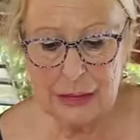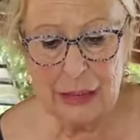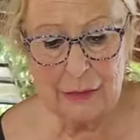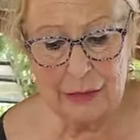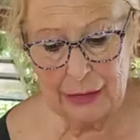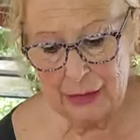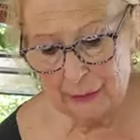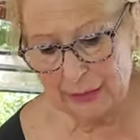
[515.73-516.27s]

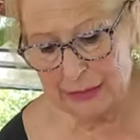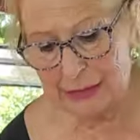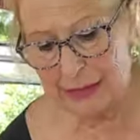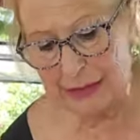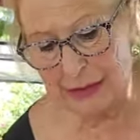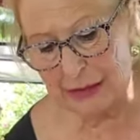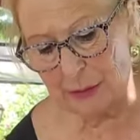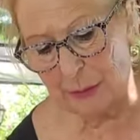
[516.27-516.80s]
La de la
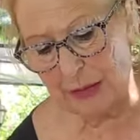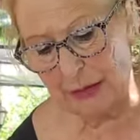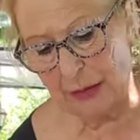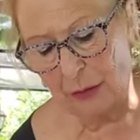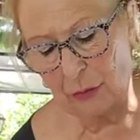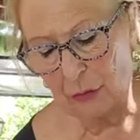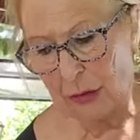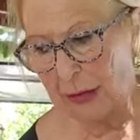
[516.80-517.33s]
base es
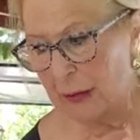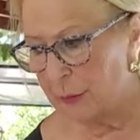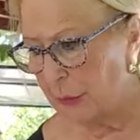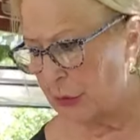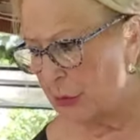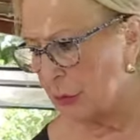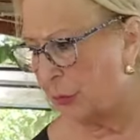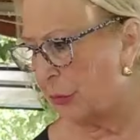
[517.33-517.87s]
espectacular,
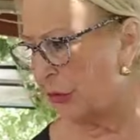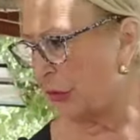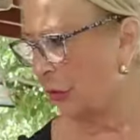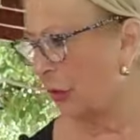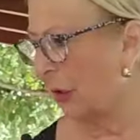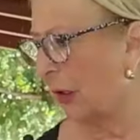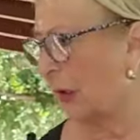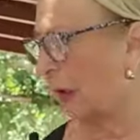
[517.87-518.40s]
por
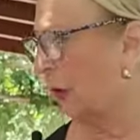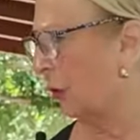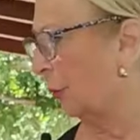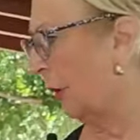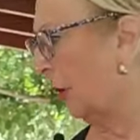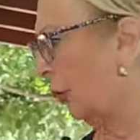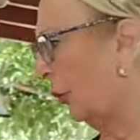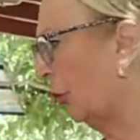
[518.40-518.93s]
supuesto, cariño,
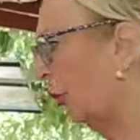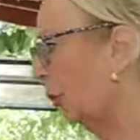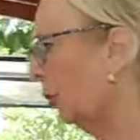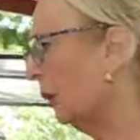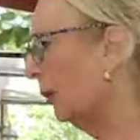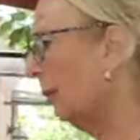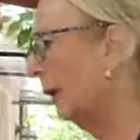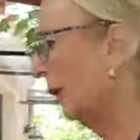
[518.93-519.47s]
pero yo
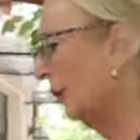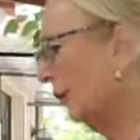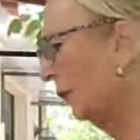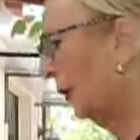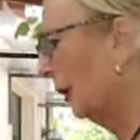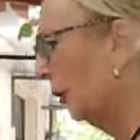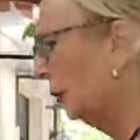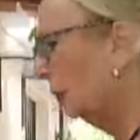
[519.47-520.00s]
lo que me
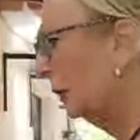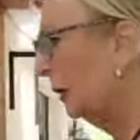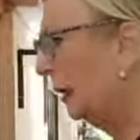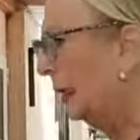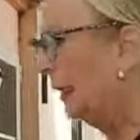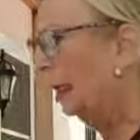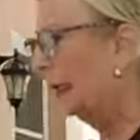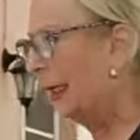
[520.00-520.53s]
refiero
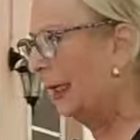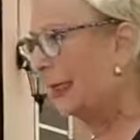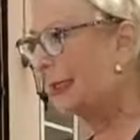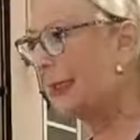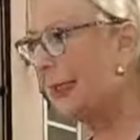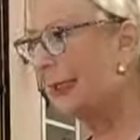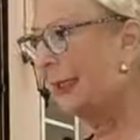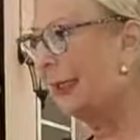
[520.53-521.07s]

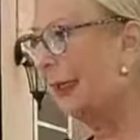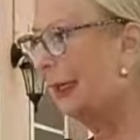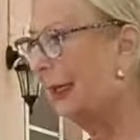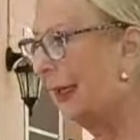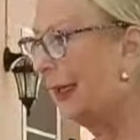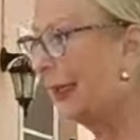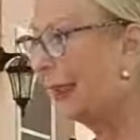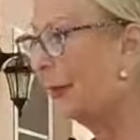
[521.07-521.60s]
es a
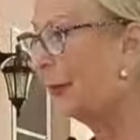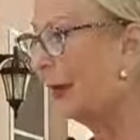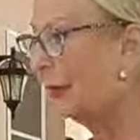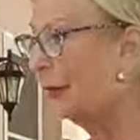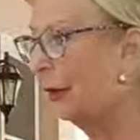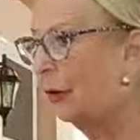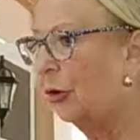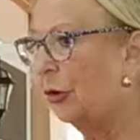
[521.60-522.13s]
que ella
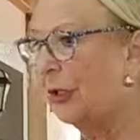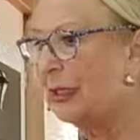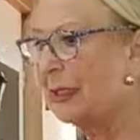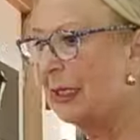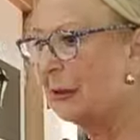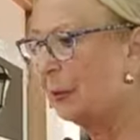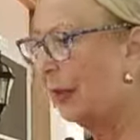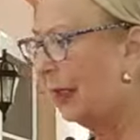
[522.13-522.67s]
me dijo
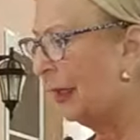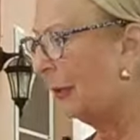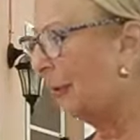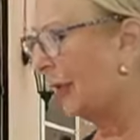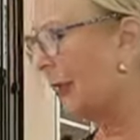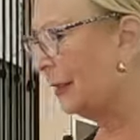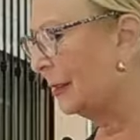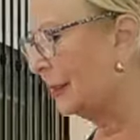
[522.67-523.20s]
esas
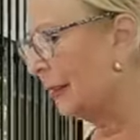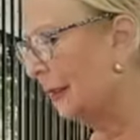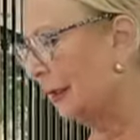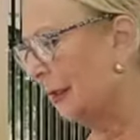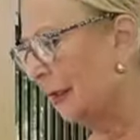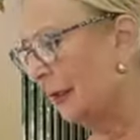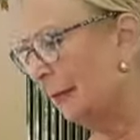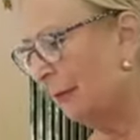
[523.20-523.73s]
palabras,
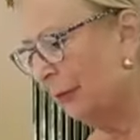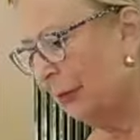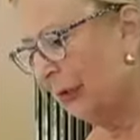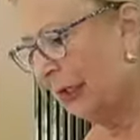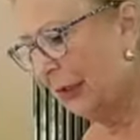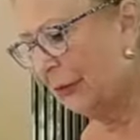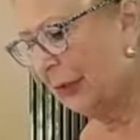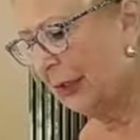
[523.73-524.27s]

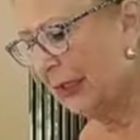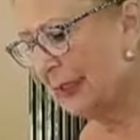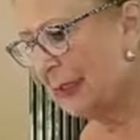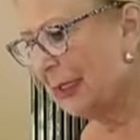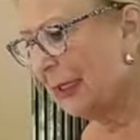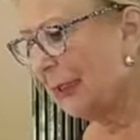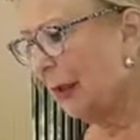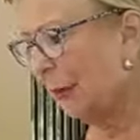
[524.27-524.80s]
mirad,
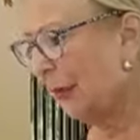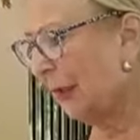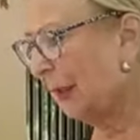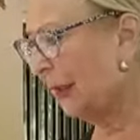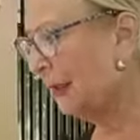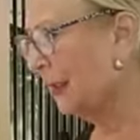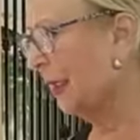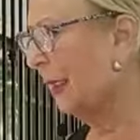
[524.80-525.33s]
esta
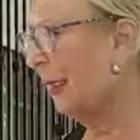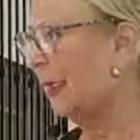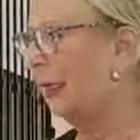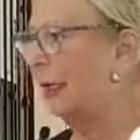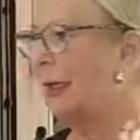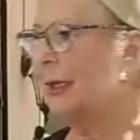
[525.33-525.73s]
también es de